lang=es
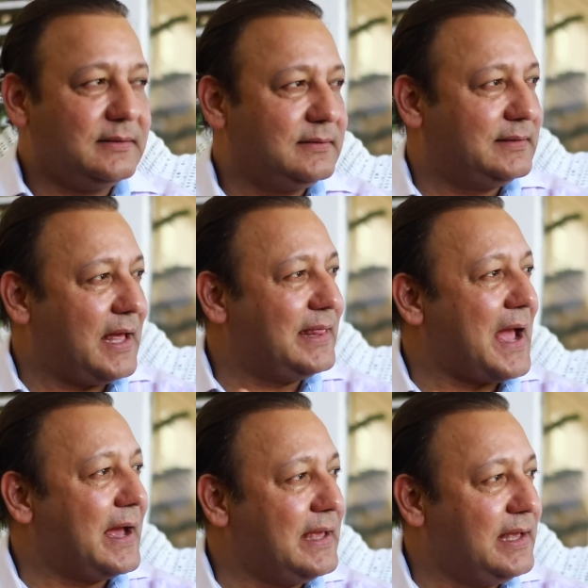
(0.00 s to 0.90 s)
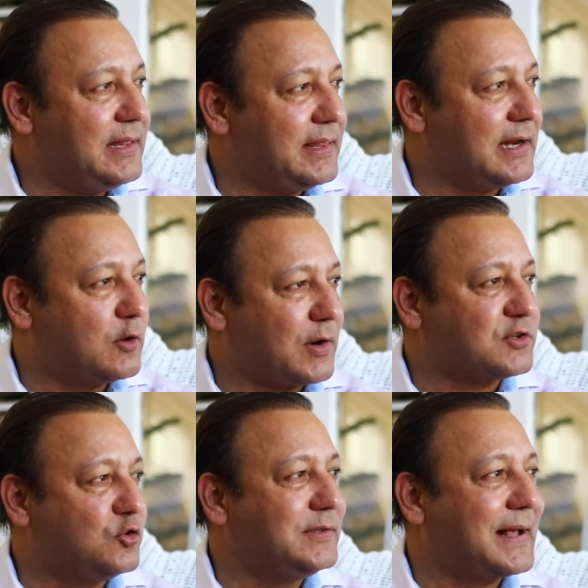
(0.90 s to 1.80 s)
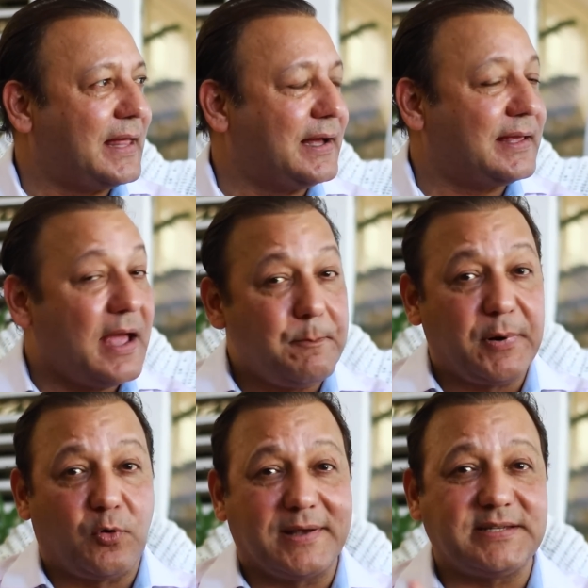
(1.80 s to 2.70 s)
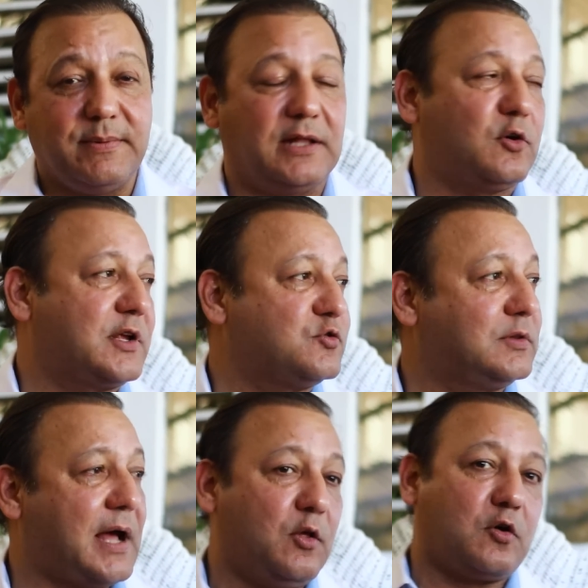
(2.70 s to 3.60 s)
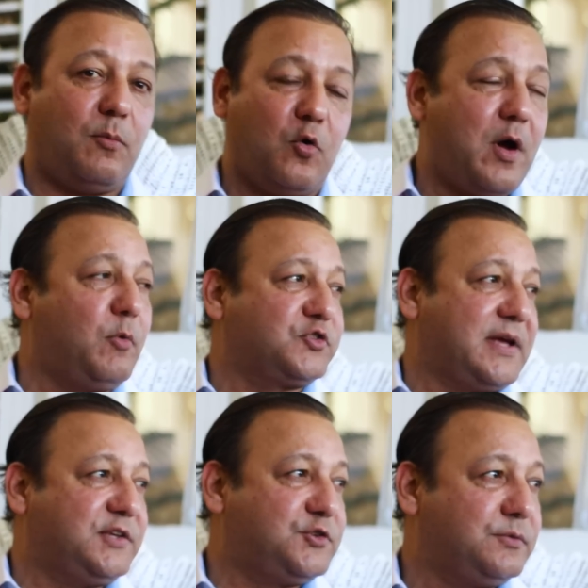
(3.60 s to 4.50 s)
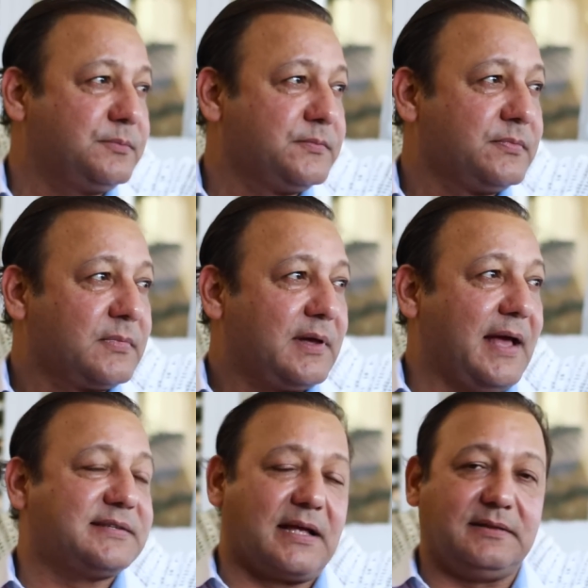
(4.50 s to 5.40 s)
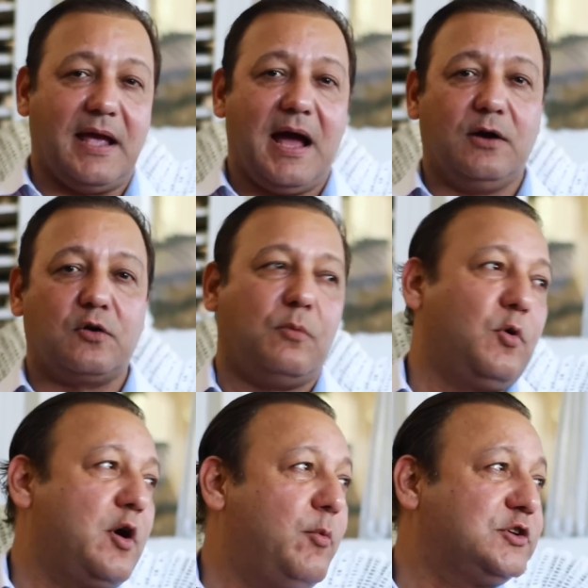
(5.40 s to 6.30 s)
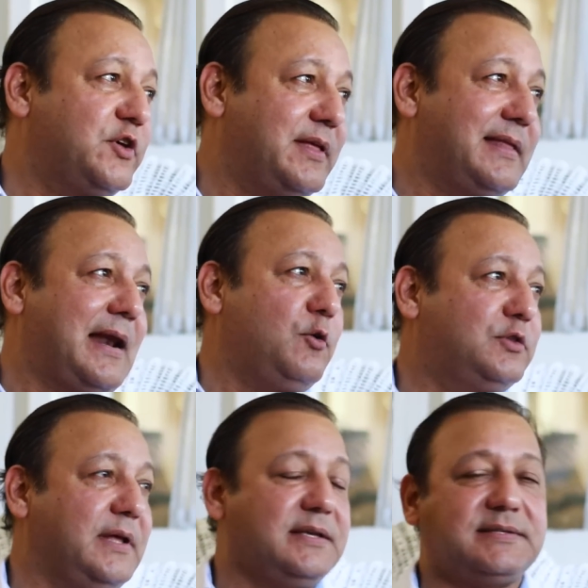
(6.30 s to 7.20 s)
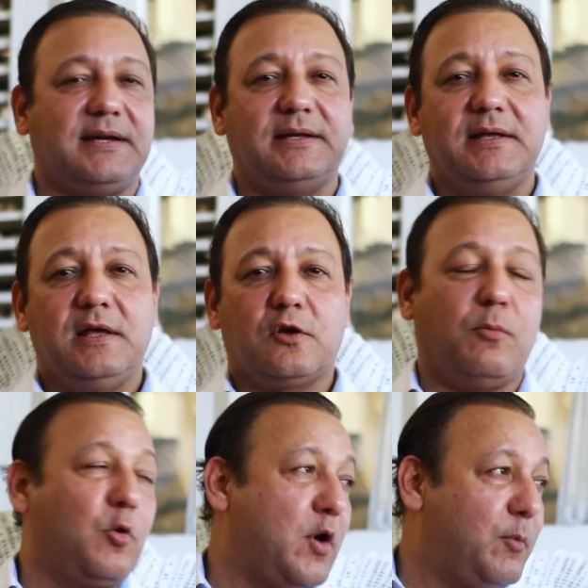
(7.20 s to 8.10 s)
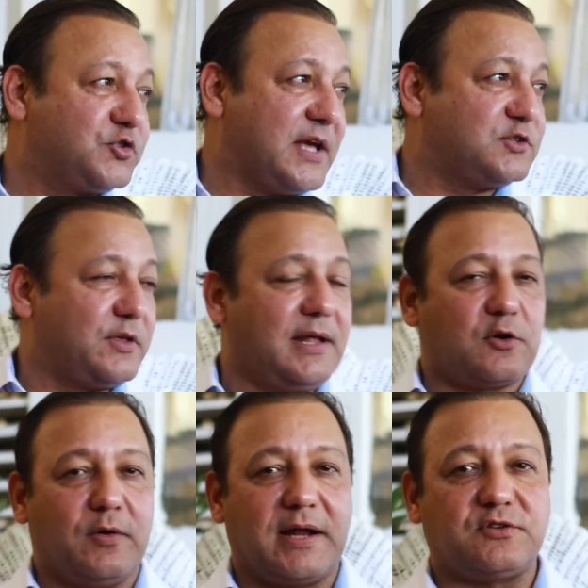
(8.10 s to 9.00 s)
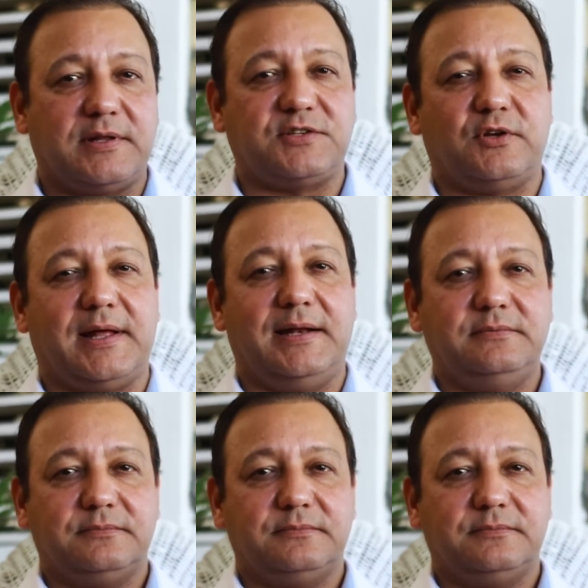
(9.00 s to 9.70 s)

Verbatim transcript: desde ahí, desde el corazón de cada quien, pero exhibiendo resultados como lo hemos hecho en Santiago, como lo hemos hecho desde la justicia, como lo hemos hecho desde el Congreso Nacional.